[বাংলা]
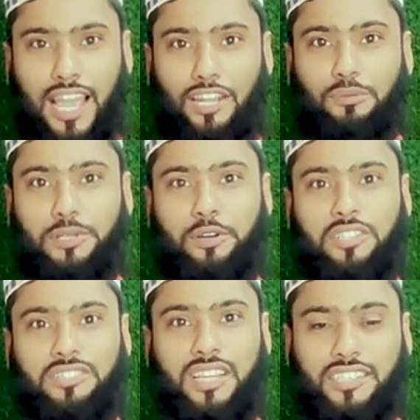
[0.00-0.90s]
হ্যালো
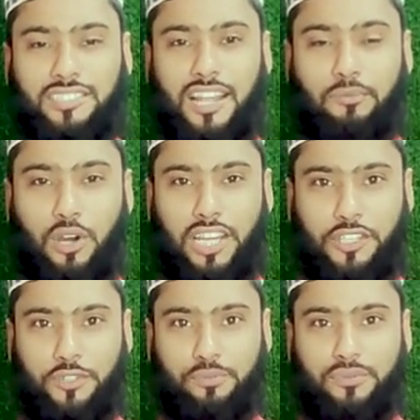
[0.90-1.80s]
ভিওয়ার্স আসসালামু
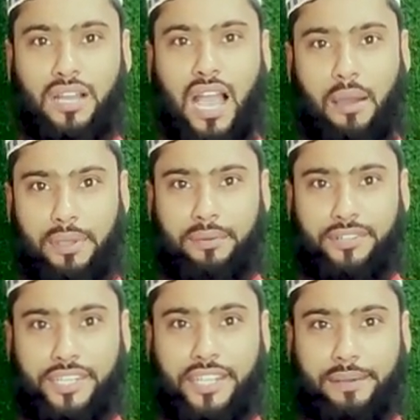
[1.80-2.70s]
আলাইকুম আমি
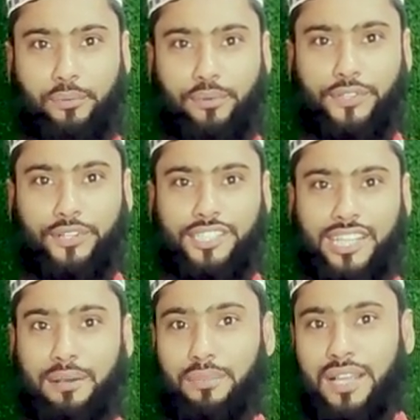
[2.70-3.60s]
টি এম মফিদুল
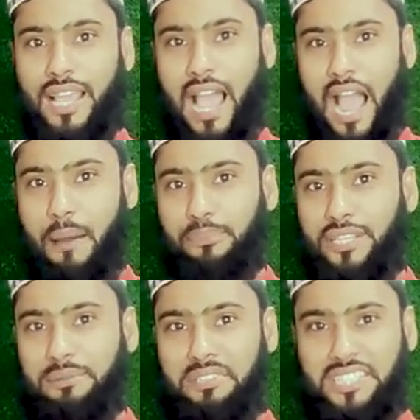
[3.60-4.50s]
ইসলাম
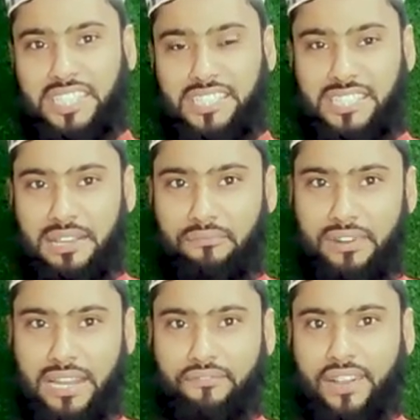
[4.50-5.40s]
আপনাদের মাঝে নিয়ে আসলাম
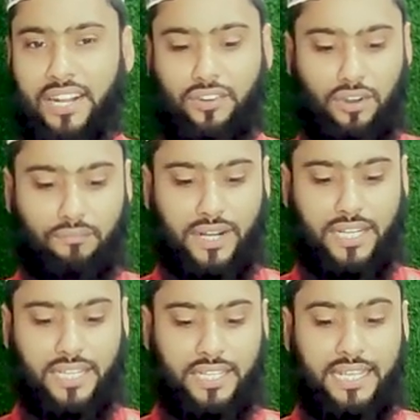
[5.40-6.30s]
লিপগার্ড
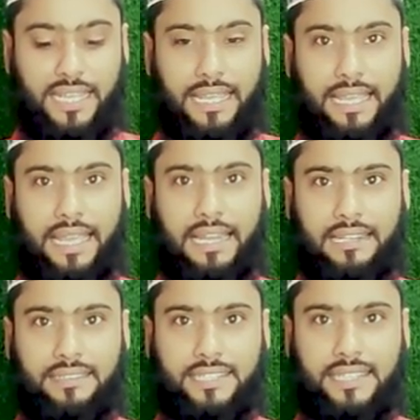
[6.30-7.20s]
কোম্পানির
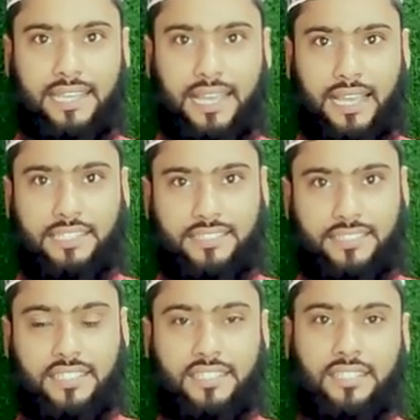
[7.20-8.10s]
এল এস
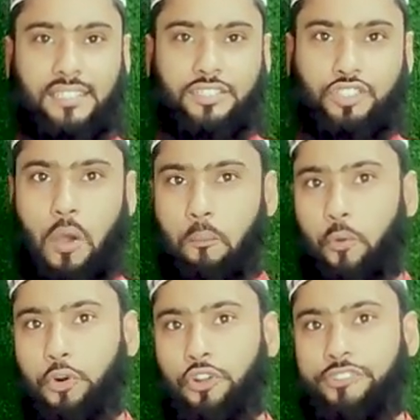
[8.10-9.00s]

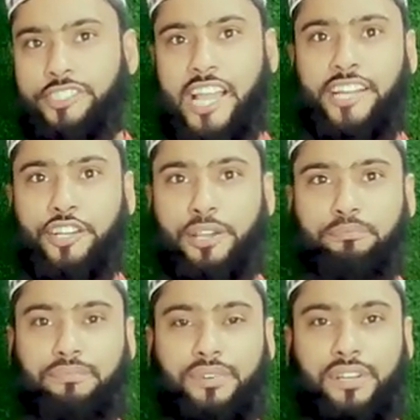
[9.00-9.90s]
সম্পূর্ণ
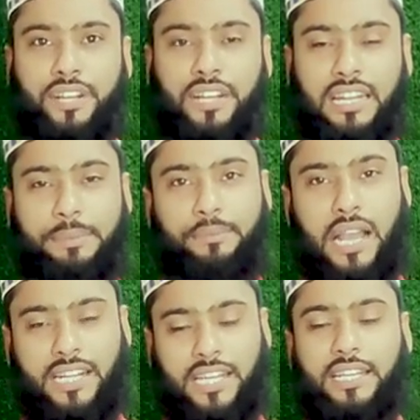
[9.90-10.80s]
সাইনওয়েব
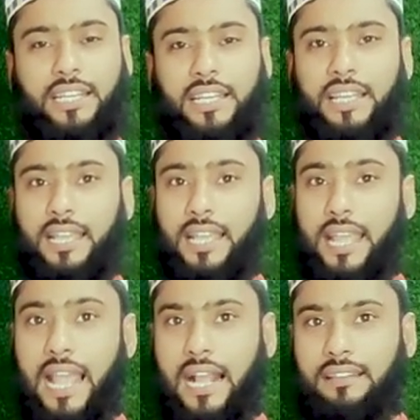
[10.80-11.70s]
লিপগার্ডের
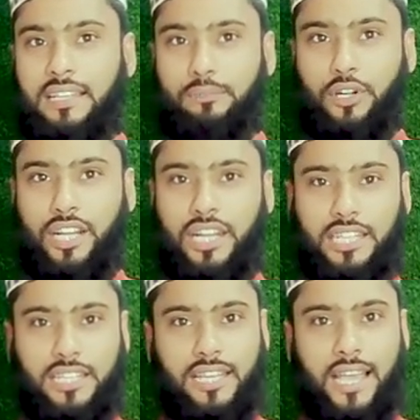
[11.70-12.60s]
এক হাজার
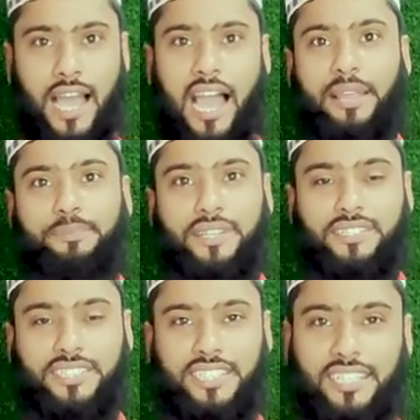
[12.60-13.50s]
মডেলের
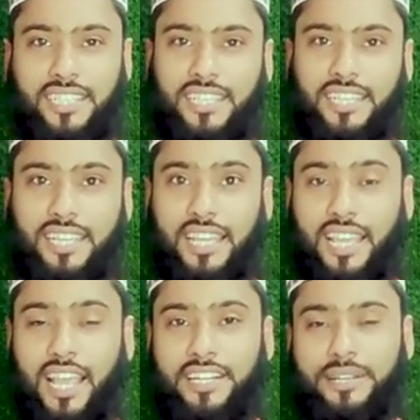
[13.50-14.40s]
আইপিএসটি
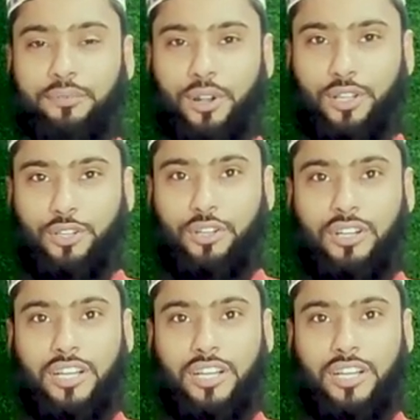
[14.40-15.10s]
এটি মূলত